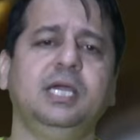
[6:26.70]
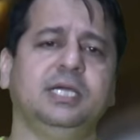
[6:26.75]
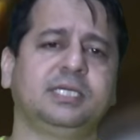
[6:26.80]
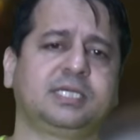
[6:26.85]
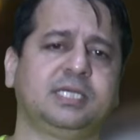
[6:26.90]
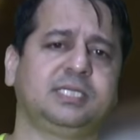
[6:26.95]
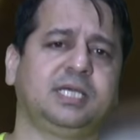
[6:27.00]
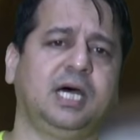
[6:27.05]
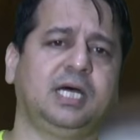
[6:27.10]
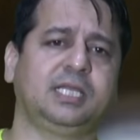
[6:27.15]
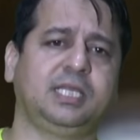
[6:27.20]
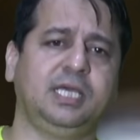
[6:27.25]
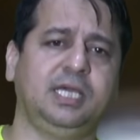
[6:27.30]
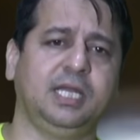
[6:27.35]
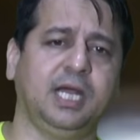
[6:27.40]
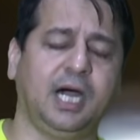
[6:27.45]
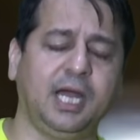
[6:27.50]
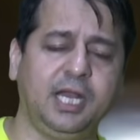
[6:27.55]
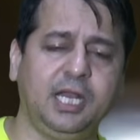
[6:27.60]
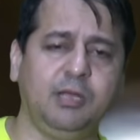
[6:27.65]
इसके साथ ही
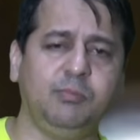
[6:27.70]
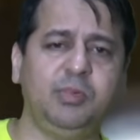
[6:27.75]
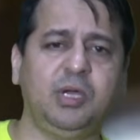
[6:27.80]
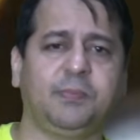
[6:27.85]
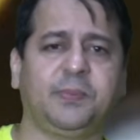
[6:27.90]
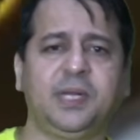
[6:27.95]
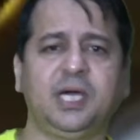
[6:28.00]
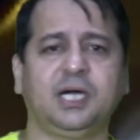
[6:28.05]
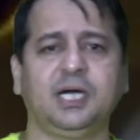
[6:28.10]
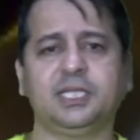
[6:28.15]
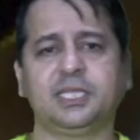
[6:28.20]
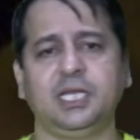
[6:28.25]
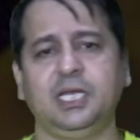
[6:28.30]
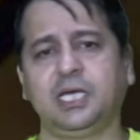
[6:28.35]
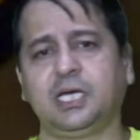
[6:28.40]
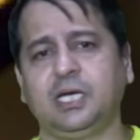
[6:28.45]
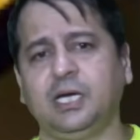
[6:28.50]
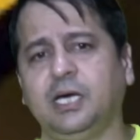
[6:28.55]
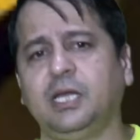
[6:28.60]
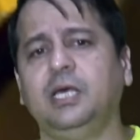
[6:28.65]
ईरान ने भी अपना ख़त
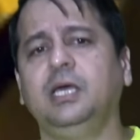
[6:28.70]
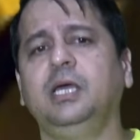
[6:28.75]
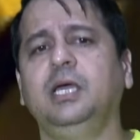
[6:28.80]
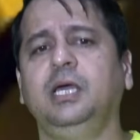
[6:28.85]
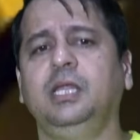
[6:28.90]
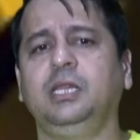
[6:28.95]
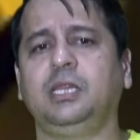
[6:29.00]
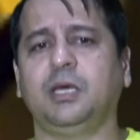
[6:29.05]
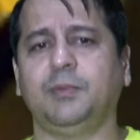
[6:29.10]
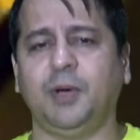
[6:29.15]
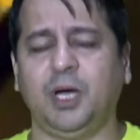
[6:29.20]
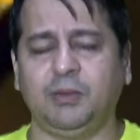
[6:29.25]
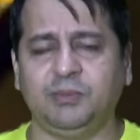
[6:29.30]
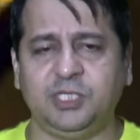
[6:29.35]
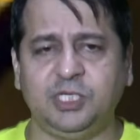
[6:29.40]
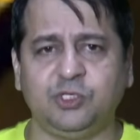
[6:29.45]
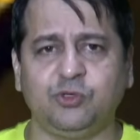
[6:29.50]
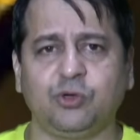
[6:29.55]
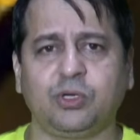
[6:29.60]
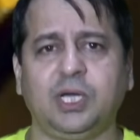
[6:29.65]
लिखकर इन तमाम
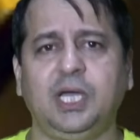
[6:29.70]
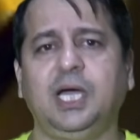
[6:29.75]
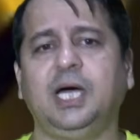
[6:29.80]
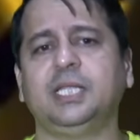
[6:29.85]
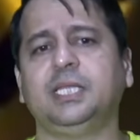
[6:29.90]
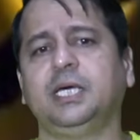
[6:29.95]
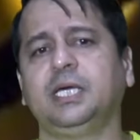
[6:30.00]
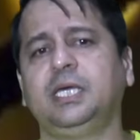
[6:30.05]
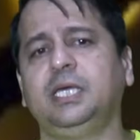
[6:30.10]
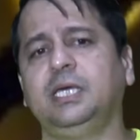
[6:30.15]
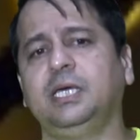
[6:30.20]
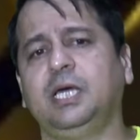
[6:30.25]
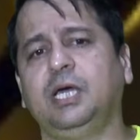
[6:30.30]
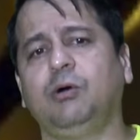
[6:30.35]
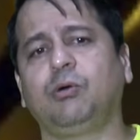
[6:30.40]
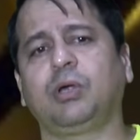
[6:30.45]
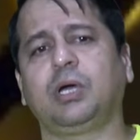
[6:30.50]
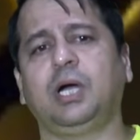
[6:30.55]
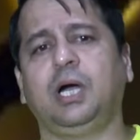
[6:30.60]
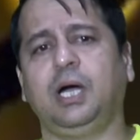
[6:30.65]
चीज़ों का अदा किया है
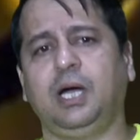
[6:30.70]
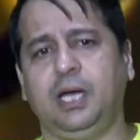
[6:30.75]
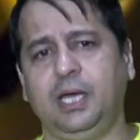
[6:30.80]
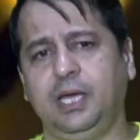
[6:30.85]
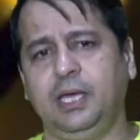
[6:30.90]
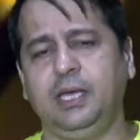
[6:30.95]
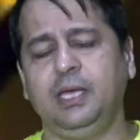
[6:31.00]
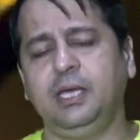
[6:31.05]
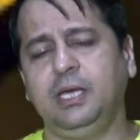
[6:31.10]
और कहा है